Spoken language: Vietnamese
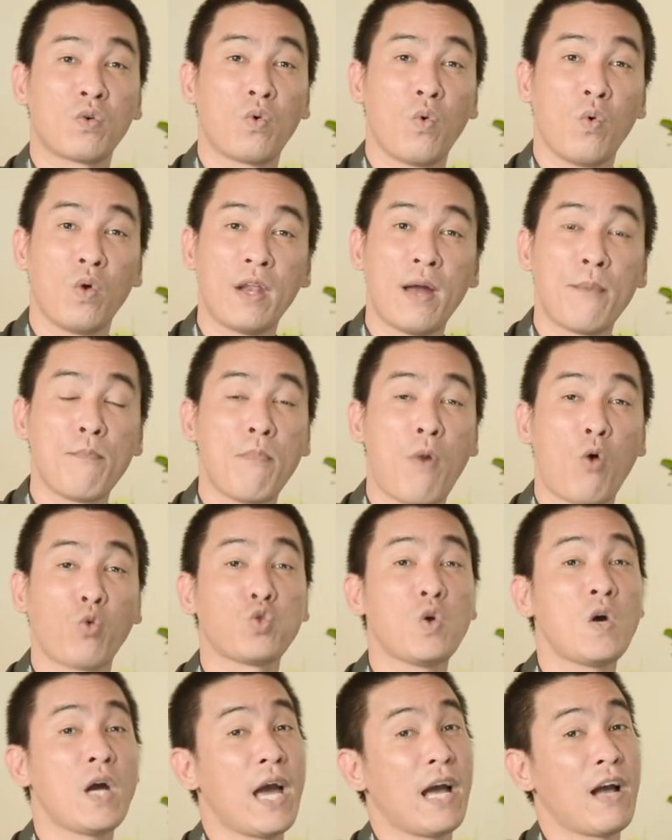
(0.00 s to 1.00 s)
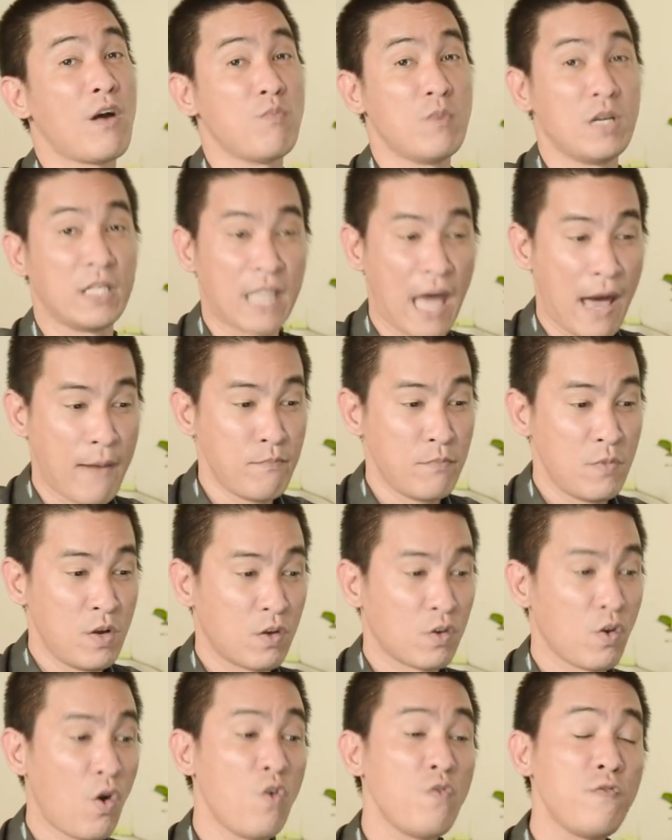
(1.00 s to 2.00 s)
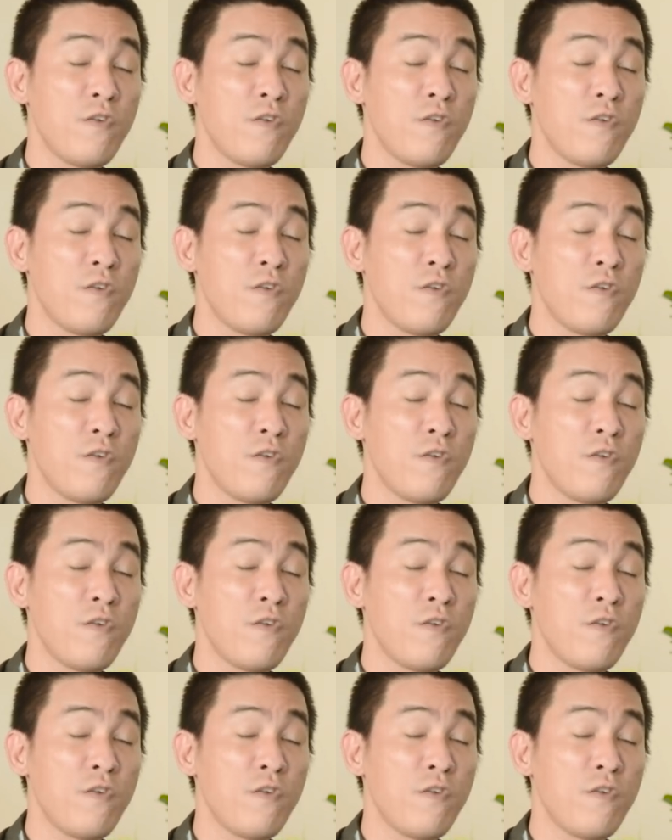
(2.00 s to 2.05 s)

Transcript: của năm Mậu Tuất 2018 đối